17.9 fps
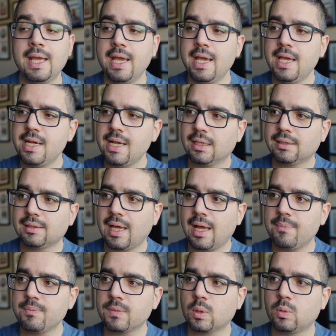In
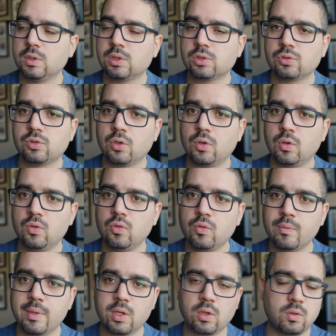realtà questo
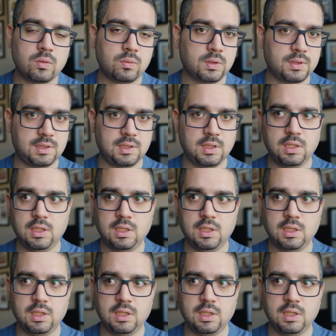numero, questi,